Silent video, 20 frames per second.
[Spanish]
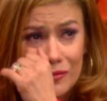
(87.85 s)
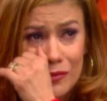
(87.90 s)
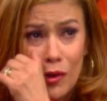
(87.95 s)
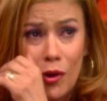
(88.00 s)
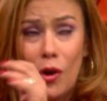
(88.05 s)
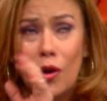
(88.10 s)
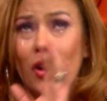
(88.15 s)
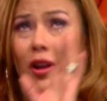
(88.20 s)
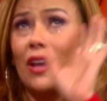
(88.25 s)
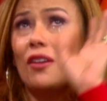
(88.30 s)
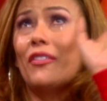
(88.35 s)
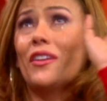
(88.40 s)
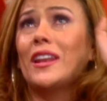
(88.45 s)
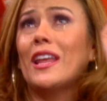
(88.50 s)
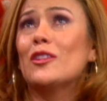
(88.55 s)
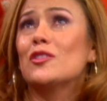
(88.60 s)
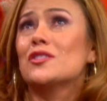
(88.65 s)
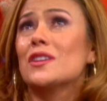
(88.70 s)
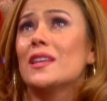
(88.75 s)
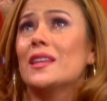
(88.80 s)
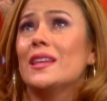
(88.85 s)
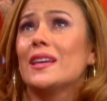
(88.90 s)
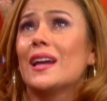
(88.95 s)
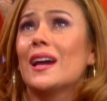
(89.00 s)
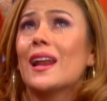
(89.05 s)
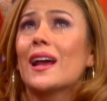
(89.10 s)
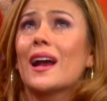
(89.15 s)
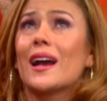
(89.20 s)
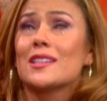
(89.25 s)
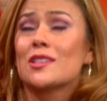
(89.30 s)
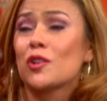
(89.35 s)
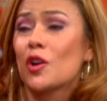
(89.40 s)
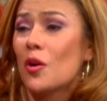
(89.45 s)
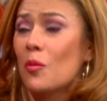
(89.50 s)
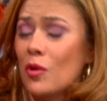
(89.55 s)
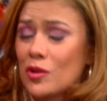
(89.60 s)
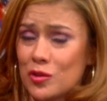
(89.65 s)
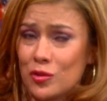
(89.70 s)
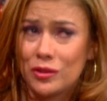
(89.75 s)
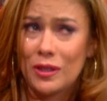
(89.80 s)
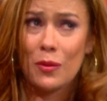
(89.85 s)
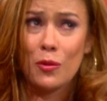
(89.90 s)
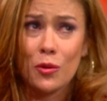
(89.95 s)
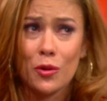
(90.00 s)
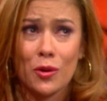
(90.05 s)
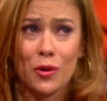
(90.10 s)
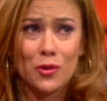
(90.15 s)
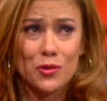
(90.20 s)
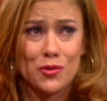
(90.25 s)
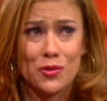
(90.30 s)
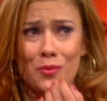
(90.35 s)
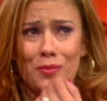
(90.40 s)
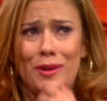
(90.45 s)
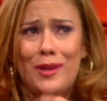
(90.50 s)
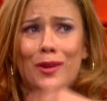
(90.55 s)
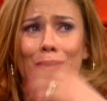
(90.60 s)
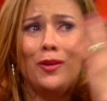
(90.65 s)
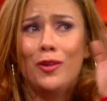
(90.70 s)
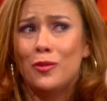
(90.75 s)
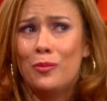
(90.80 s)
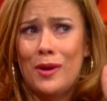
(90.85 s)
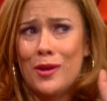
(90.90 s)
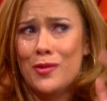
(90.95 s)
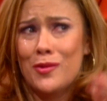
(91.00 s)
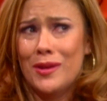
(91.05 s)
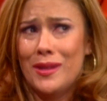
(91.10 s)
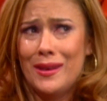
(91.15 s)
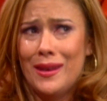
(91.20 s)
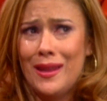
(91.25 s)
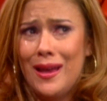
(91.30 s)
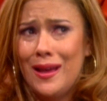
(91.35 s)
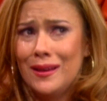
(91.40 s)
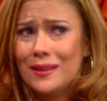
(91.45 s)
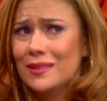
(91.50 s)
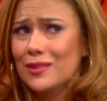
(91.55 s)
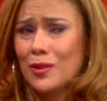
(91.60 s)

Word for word: No, que Fernando se dedique a la casa como azotaburro con sombrero, no me ayuda en nada.